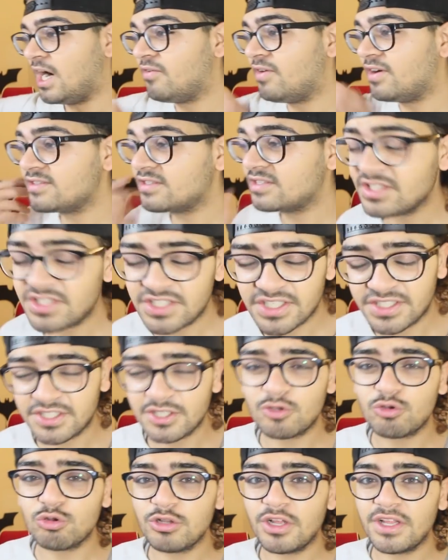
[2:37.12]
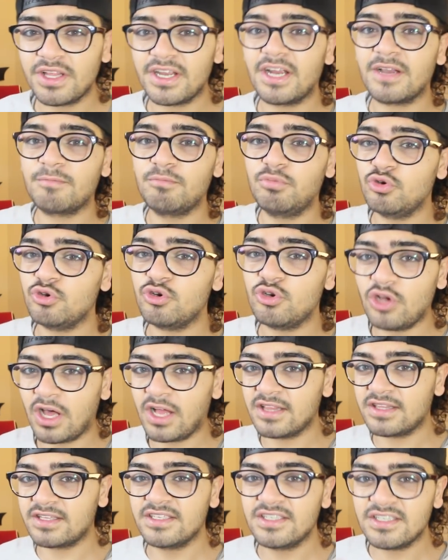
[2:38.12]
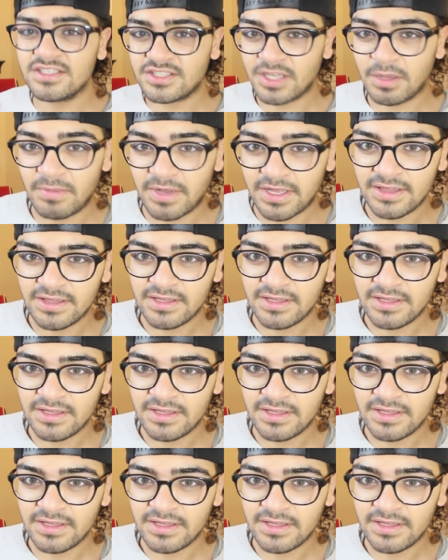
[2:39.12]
Avantajx'i kullanarak bu ürünü aldığınız zaman